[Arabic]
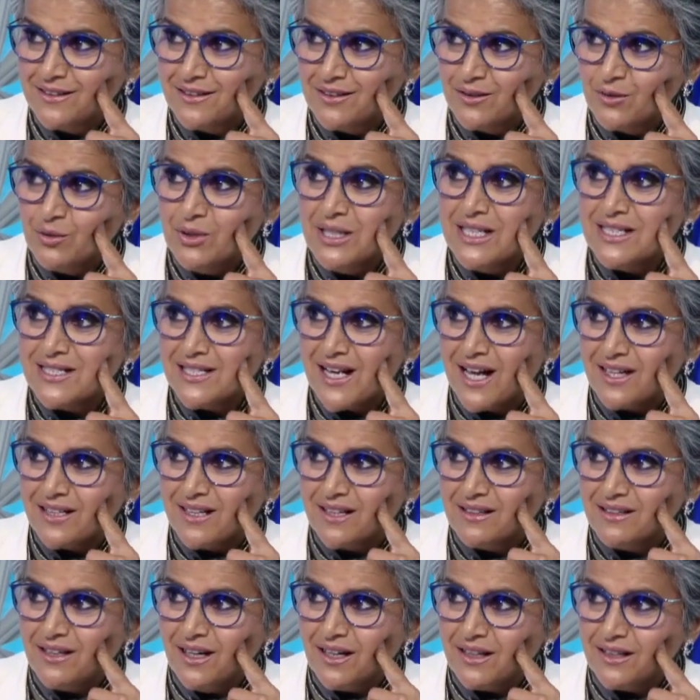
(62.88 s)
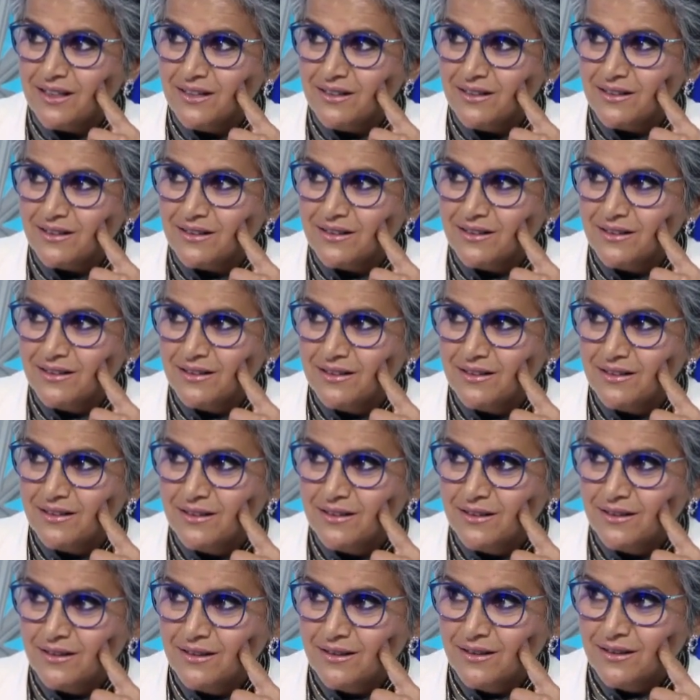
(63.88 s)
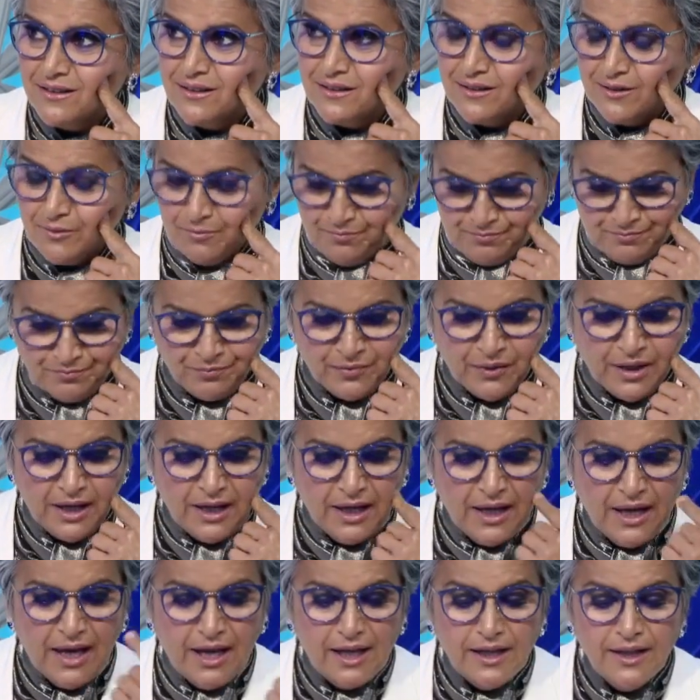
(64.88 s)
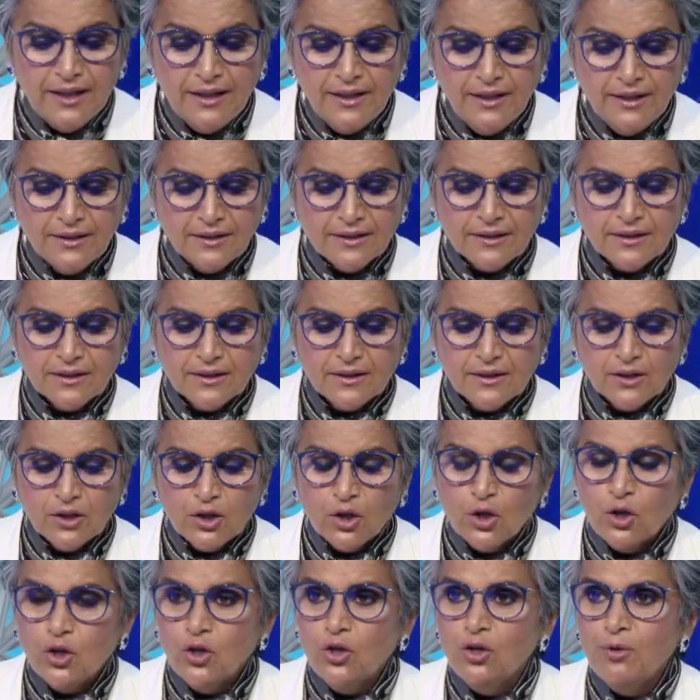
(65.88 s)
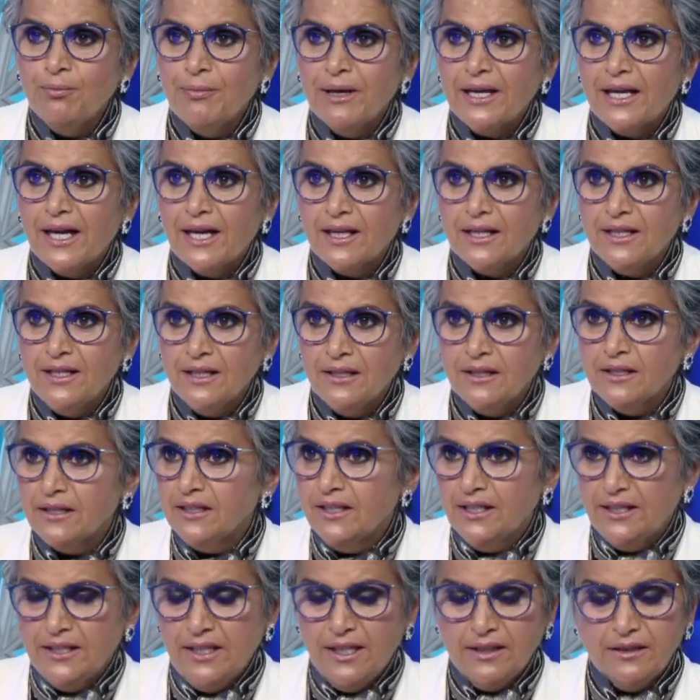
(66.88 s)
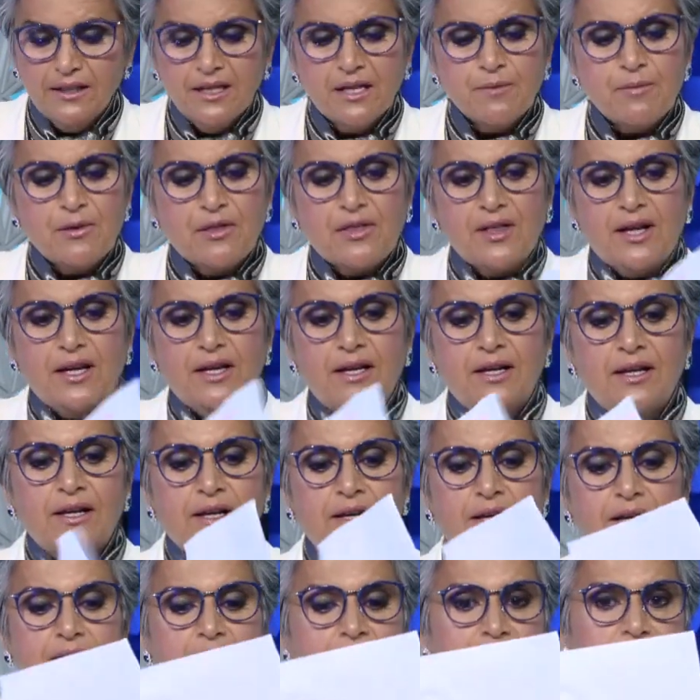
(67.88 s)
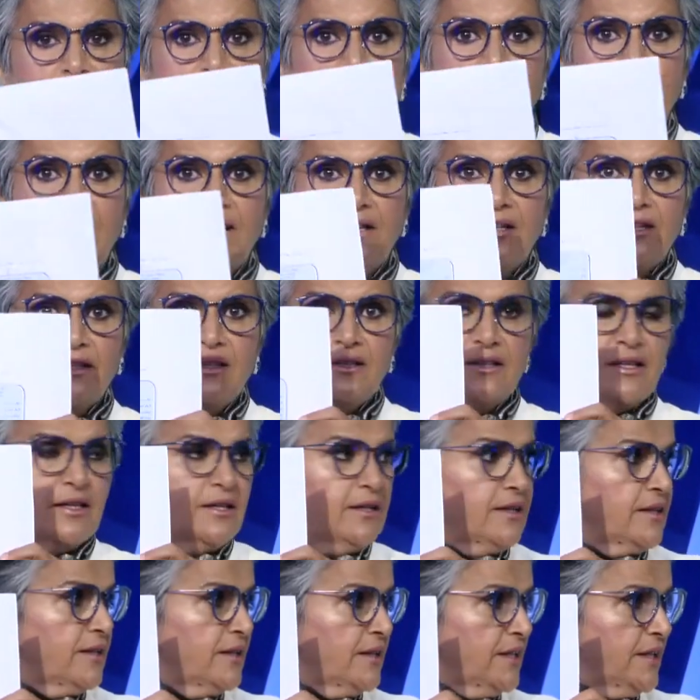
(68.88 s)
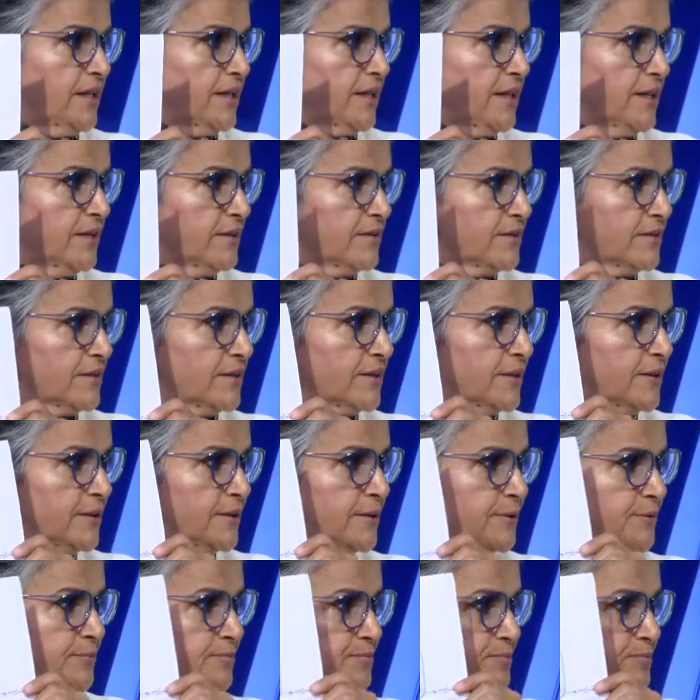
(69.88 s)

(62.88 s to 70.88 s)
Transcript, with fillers: ولا زاد التعقيد زاد التعقيد الحين هم جايين يعني اعطيك مثال هذا اذا يا ريت آه،